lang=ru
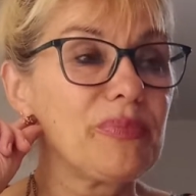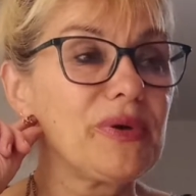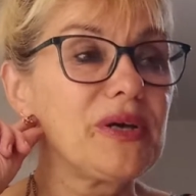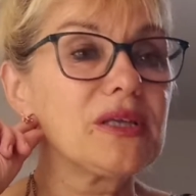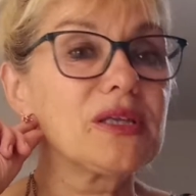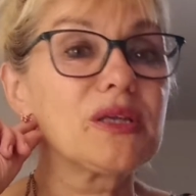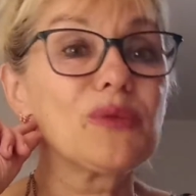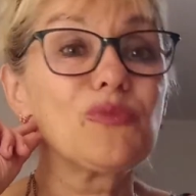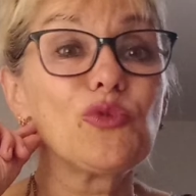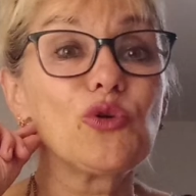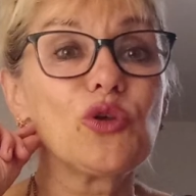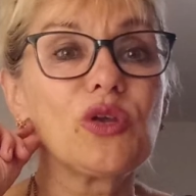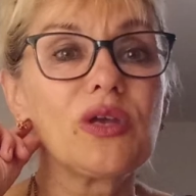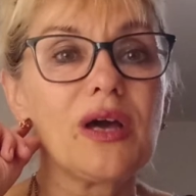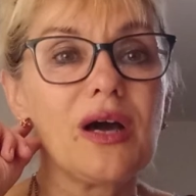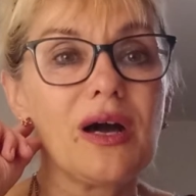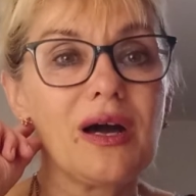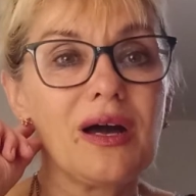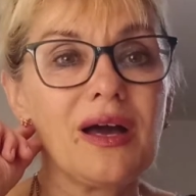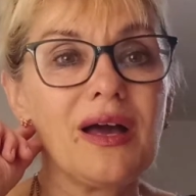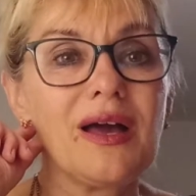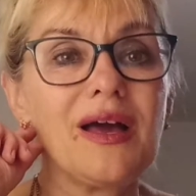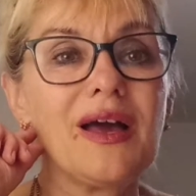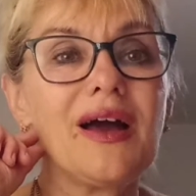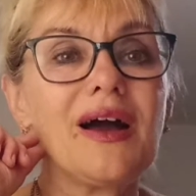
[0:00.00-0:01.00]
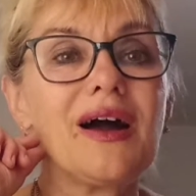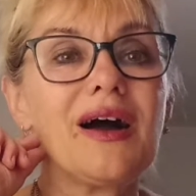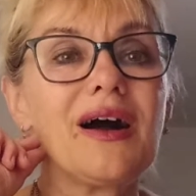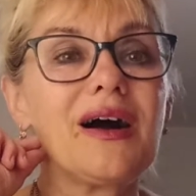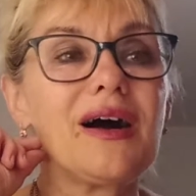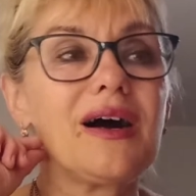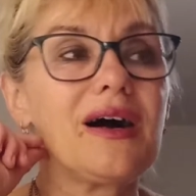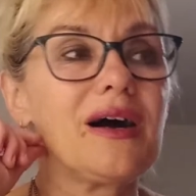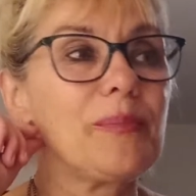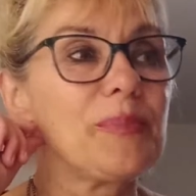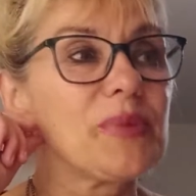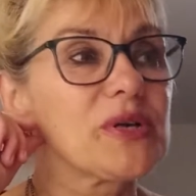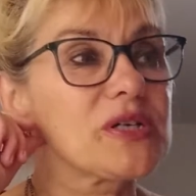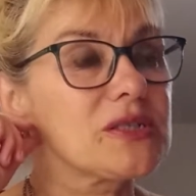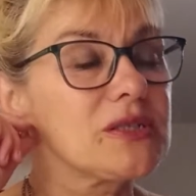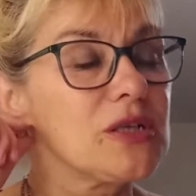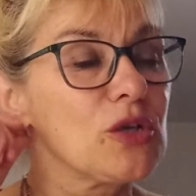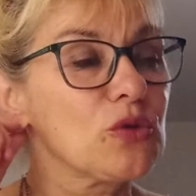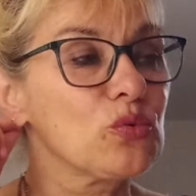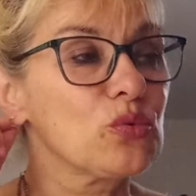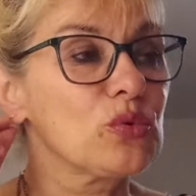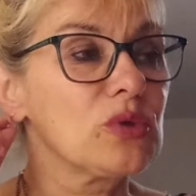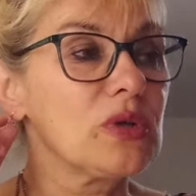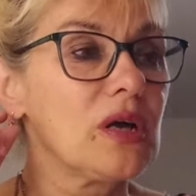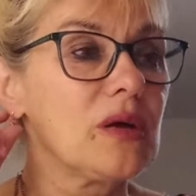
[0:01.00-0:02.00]
Поэтому я а,
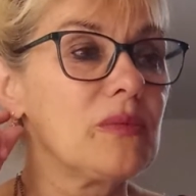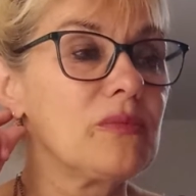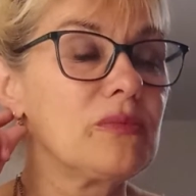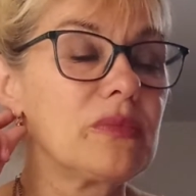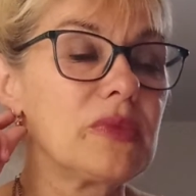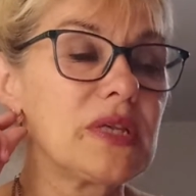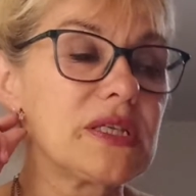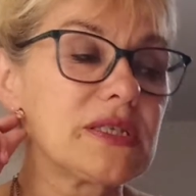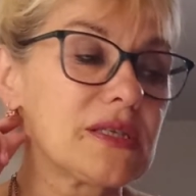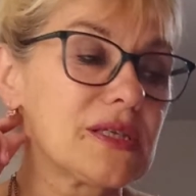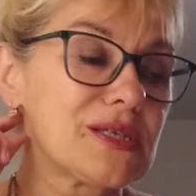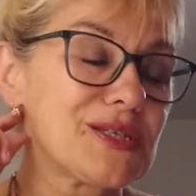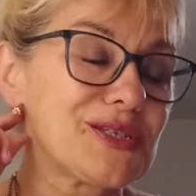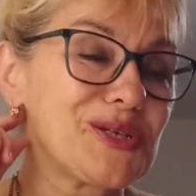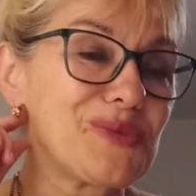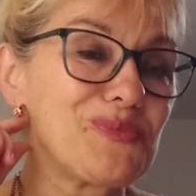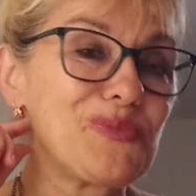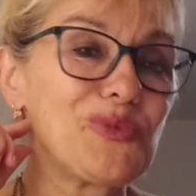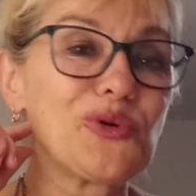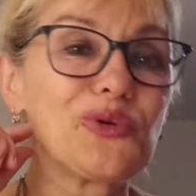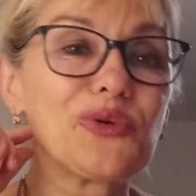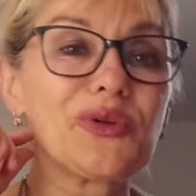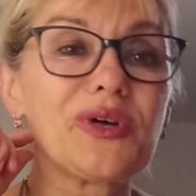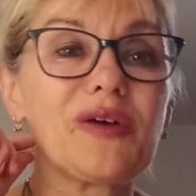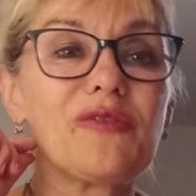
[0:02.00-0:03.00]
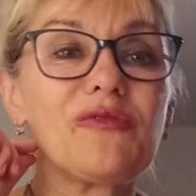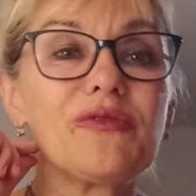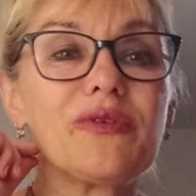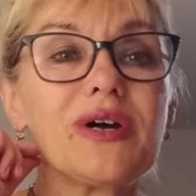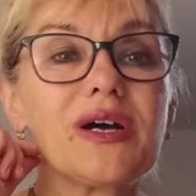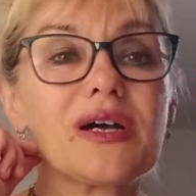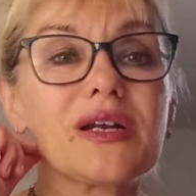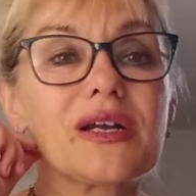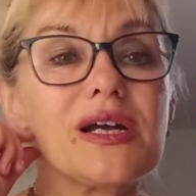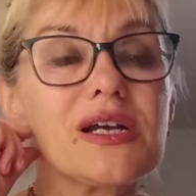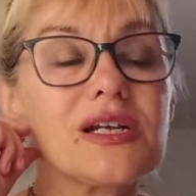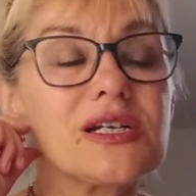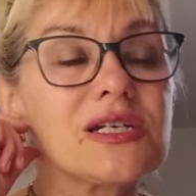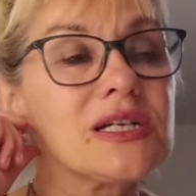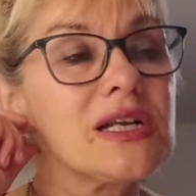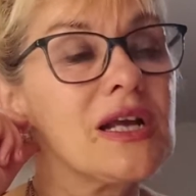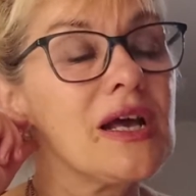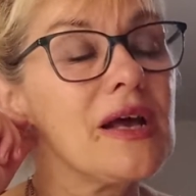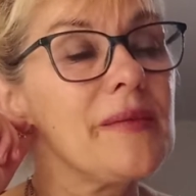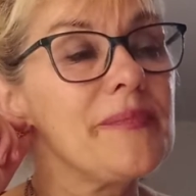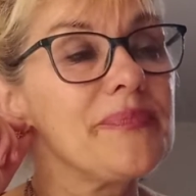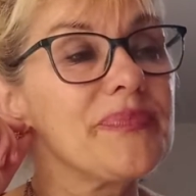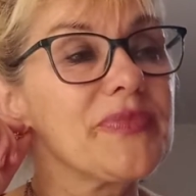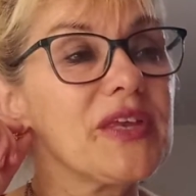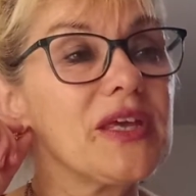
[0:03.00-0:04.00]
пошла туда вместе с ребенком в гараж
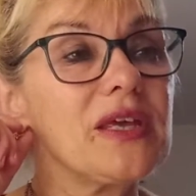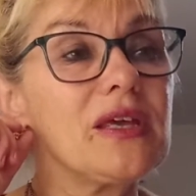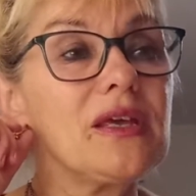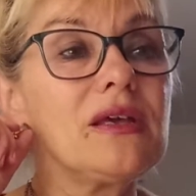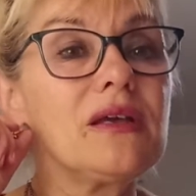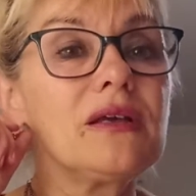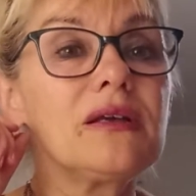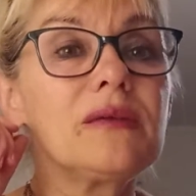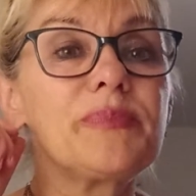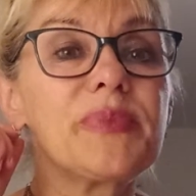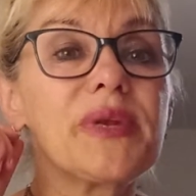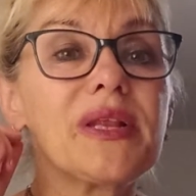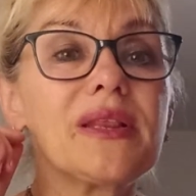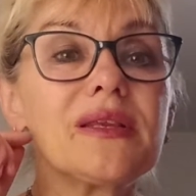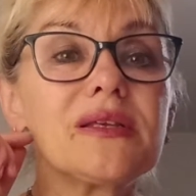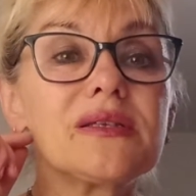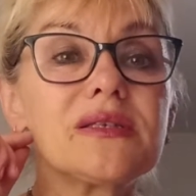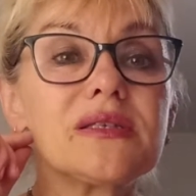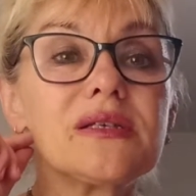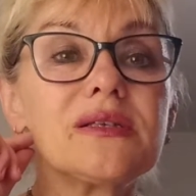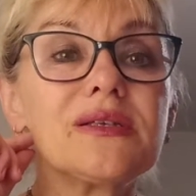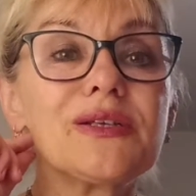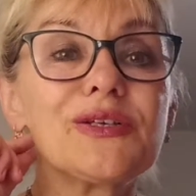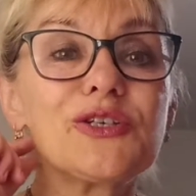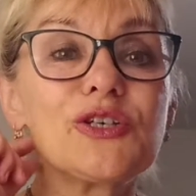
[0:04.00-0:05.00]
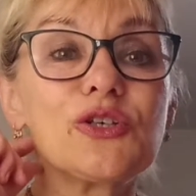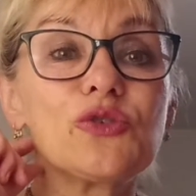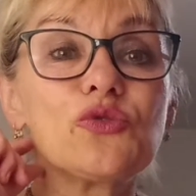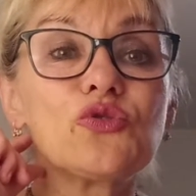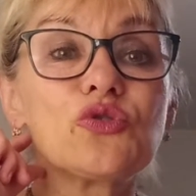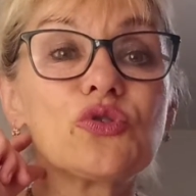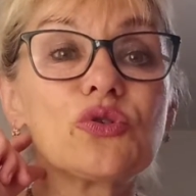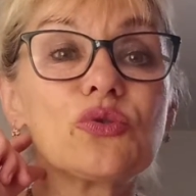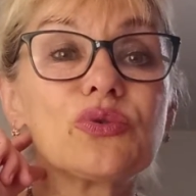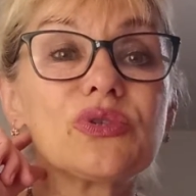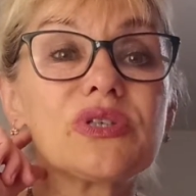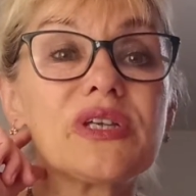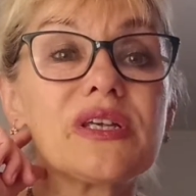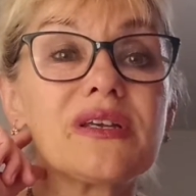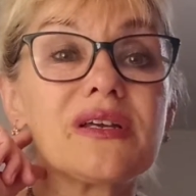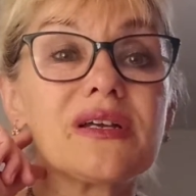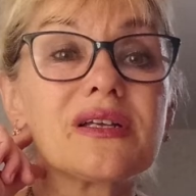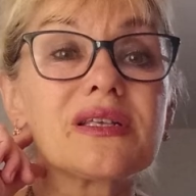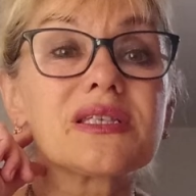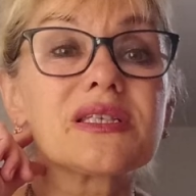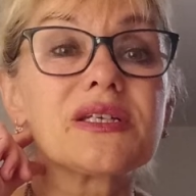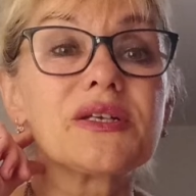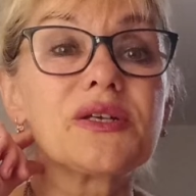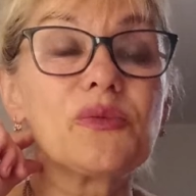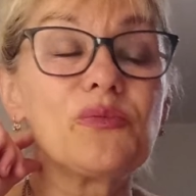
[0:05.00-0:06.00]
и пригласила дедушку
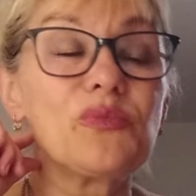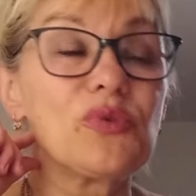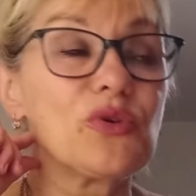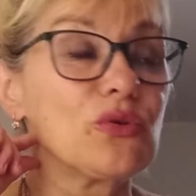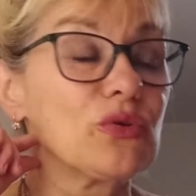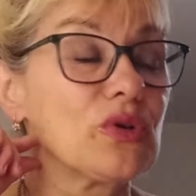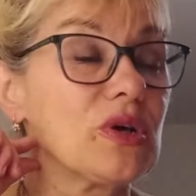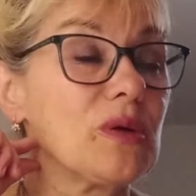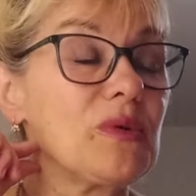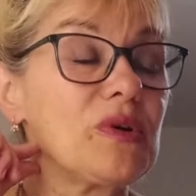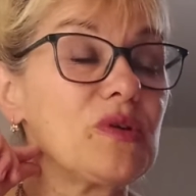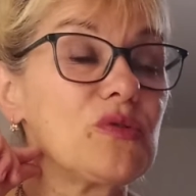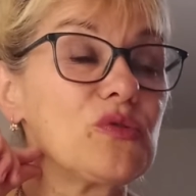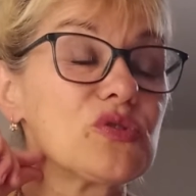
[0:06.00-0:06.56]
заняться ребенком.